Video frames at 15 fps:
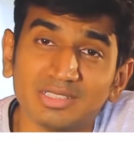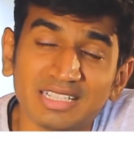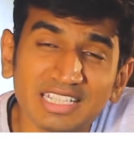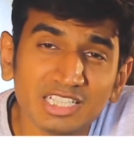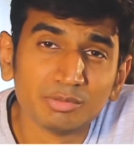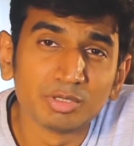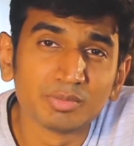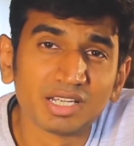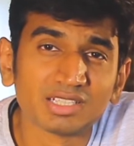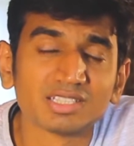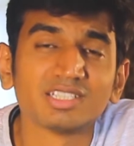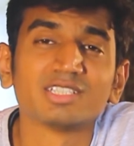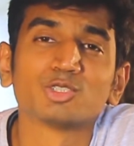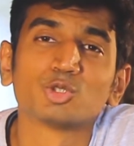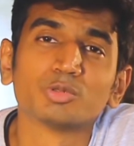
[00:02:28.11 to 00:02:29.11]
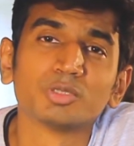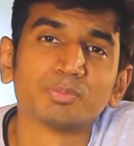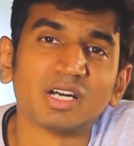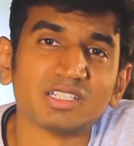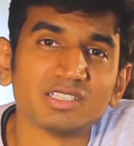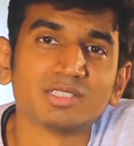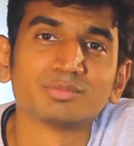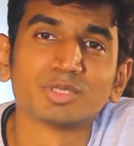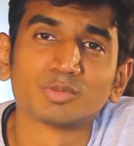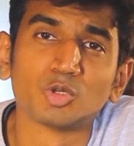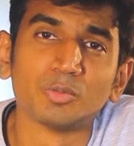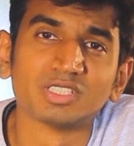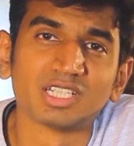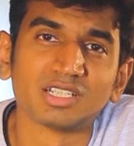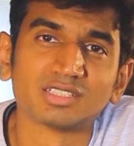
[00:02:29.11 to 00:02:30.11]
नहीं भी मानते हैं तो भी पानी हम
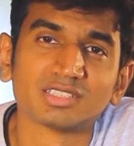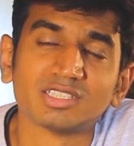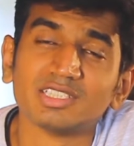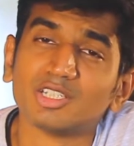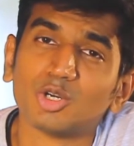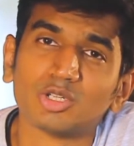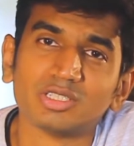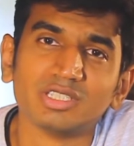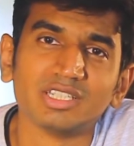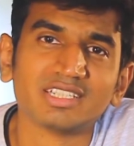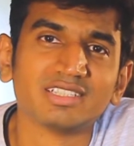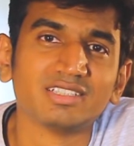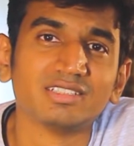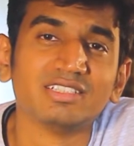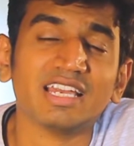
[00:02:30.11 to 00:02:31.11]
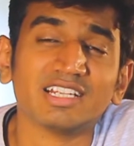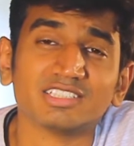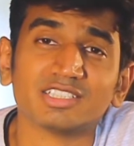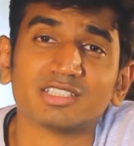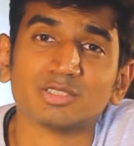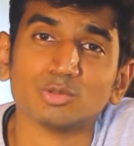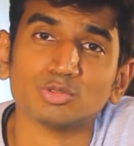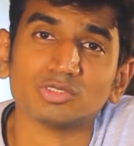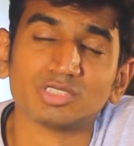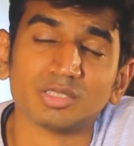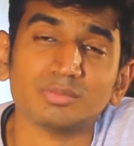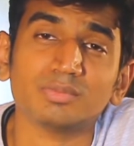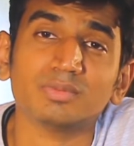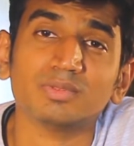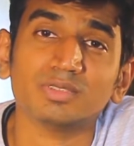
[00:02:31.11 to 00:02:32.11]
सबको बचाना चाहिए और ये गैजेट उन
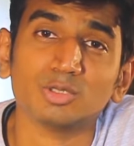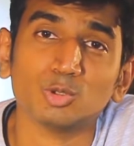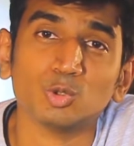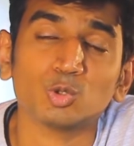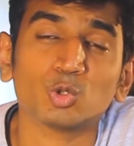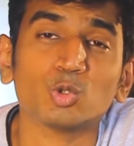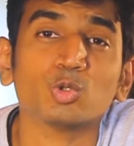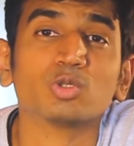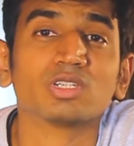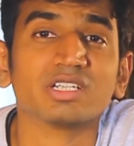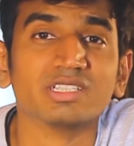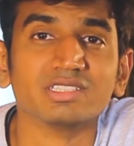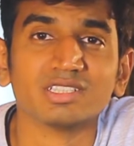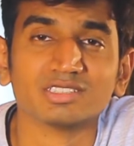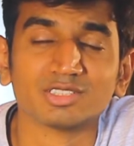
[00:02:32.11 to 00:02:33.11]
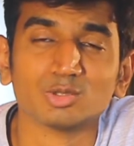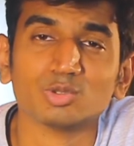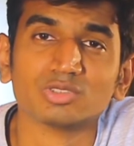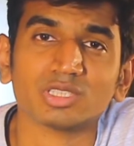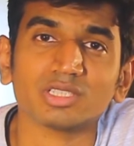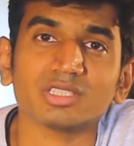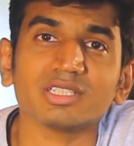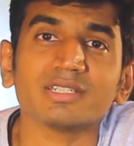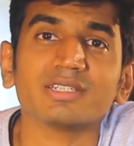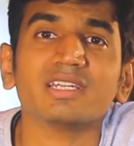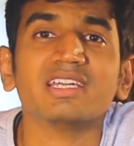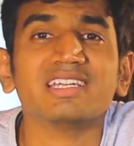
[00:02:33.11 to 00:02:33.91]
सब लोगों को खरीदना ज़रूर चाहिए